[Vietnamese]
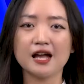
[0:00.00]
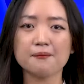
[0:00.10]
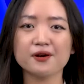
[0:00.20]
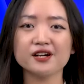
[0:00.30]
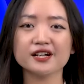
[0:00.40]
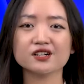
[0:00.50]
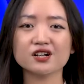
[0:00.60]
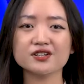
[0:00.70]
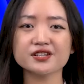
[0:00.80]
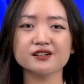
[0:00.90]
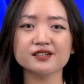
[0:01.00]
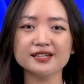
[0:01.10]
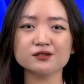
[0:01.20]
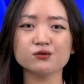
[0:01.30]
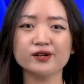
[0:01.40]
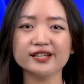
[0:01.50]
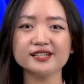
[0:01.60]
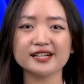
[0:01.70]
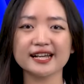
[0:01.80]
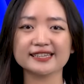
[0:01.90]
Mọi người có còn nhớ lần cuối
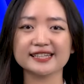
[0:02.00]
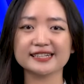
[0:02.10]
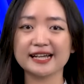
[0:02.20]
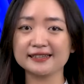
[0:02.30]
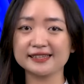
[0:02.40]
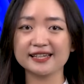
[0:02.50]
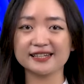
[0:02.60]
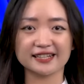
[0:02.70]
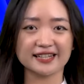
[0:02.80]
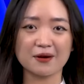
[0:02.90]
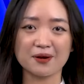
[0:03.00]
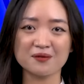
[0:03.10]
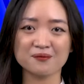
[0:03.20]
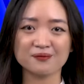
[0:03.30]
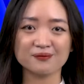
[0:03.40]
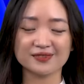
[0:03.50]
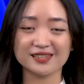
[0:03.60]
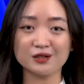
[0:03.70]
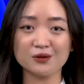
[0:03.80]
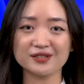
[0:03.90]
được nghe tên Kante là khi nào không?
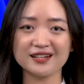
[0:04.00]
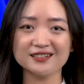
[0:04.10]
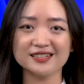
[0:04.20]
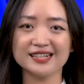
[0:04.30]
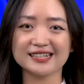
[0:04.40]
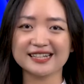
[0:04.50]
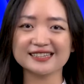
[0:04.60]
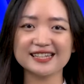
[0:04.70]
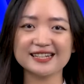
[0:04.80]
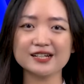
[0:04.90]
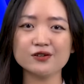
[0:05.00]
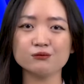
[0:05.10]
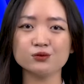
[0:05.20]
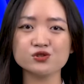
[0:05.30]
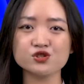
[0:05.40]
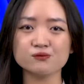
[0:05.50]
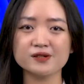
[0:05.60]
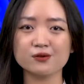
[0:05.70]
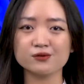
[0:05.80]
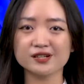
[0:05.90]
Tiết lộ nhé! Kante đã đội mũ trùm
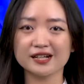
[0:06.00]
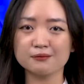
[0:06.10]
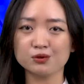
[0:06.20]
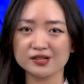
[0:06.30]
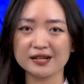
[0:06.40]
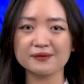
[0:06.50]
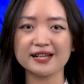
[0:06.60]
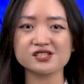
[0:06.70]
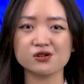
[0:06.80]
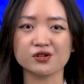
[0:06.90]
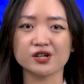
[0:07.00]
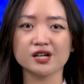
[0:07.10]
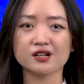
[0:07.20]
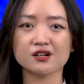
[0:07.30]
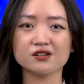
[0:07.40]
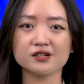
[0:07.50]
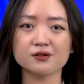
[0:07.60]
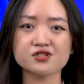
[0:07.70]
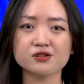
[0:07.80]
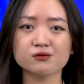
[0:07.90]
đầu được gần một năm nay rồi. Còn ở
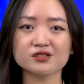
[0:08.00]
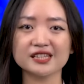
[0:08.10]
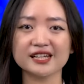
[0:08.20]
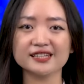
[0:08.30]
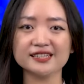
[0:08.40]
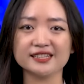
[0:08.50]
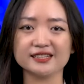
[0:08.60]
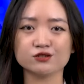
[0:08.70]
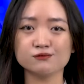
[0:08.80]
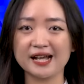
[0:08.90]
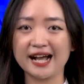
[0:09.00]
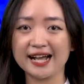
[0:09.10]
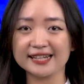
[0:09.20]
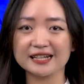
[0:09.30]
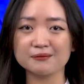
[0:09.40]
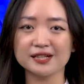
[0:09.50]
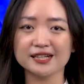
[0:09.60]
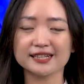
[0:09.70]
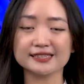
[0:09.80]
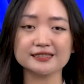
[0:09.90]
đấu trường quốc tế thì cũng đã 2 năm
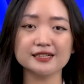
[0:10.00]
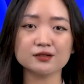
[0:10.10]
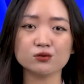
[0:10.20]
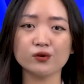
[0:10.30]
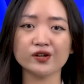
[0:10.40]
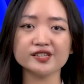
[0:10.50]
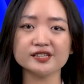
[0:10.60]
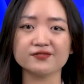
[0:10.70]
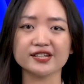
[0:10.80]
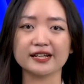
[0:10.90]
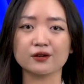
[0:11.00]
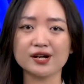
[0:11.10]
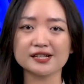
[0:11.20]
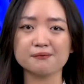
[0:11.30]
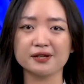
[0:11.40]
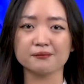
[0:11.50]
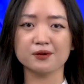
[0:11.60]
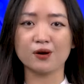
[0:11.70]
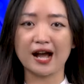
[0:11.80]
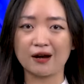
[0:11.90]
kể từ lần cuối tiền vệ này khoác lên mình
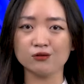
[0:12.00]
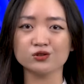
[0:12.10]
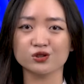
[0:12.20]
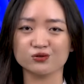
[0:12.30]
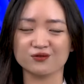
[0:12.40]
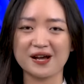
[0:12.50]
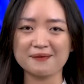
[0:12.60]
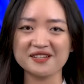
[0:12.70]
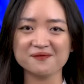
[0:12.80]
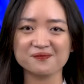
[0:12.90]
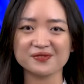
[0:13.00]
màu áo của đội tuyển Pháp đấy.